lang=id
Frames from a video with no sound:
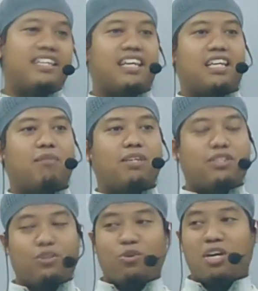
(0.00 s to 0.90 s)
yang
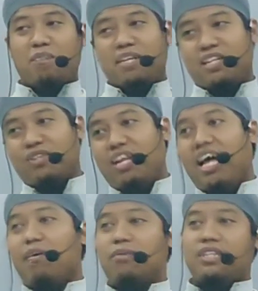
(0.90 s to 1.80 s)
dimaksud Uwaimir itu
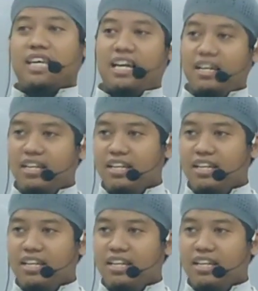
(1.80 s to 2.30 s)
adalah Abu Dar